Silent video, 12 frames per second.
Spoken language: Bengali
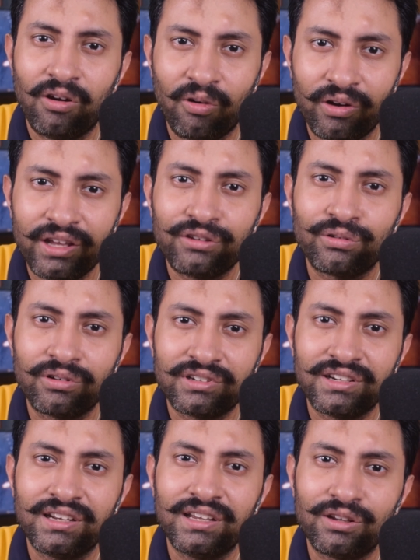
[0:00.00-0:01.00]
অনেক
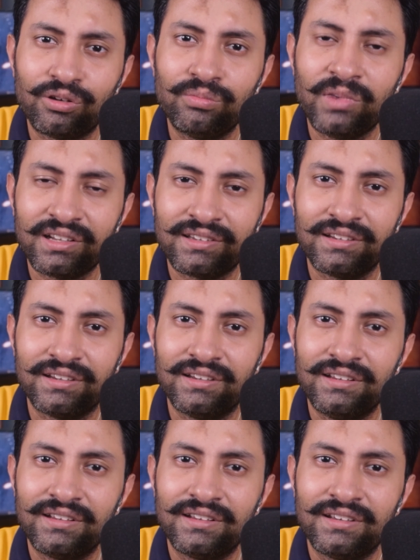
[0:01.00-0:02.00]
সংসারে এরকম আছে
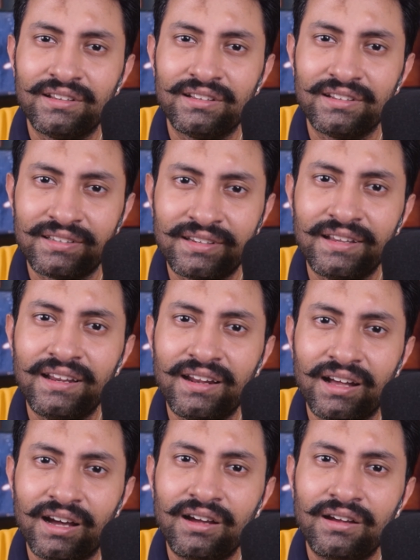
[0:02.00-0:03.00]
যে
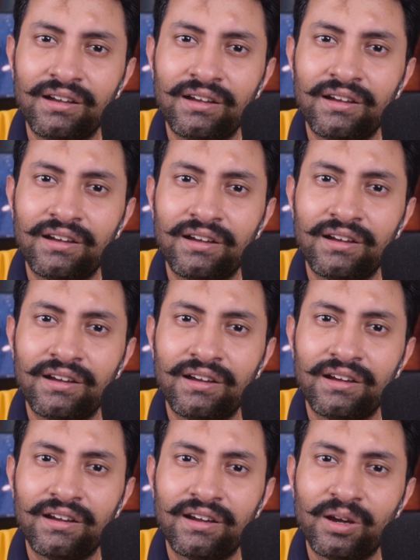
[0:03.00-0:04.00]
ছেলেরা
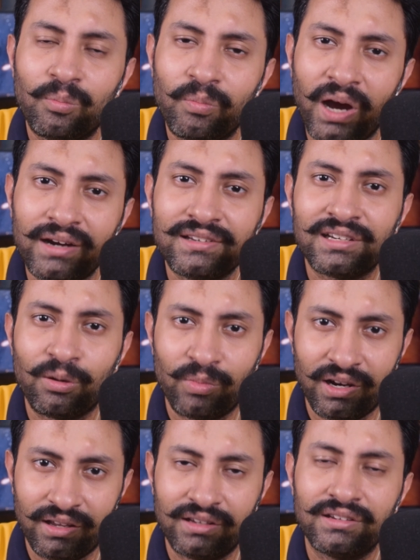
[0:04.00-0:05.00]
বাড়ি
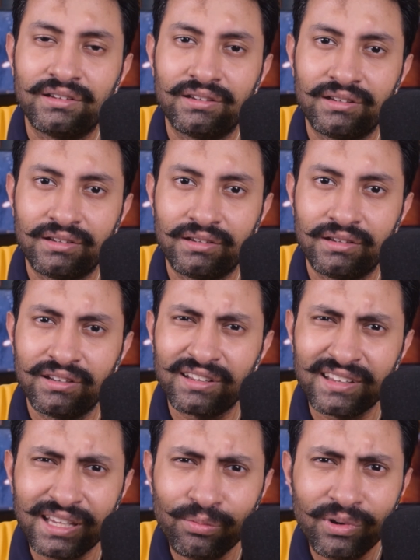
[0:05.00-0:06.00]
সামলায়
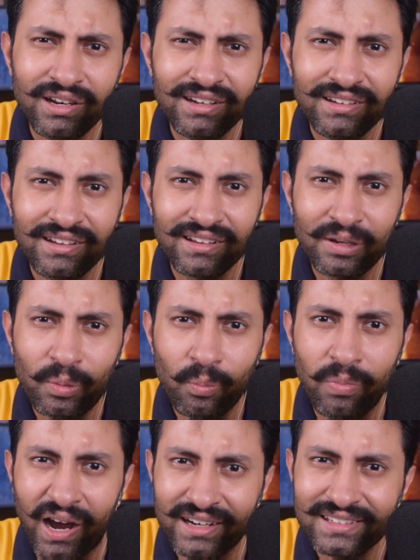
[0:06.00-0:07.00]
কি বলে
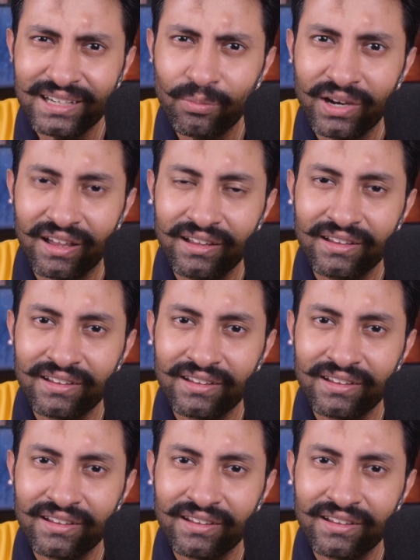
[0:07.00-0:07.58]
বাড়ি সামলায়